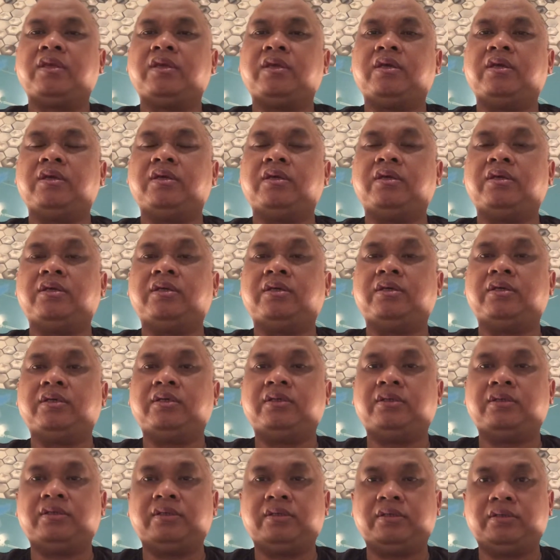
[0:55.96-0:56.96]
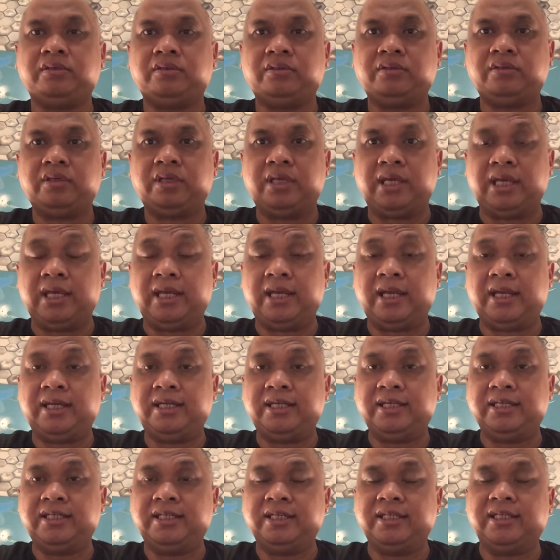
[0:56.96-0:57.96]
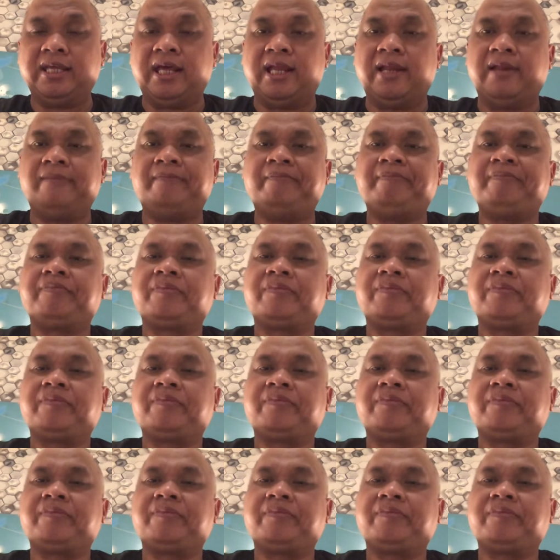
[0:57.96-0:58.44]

eh, era digital.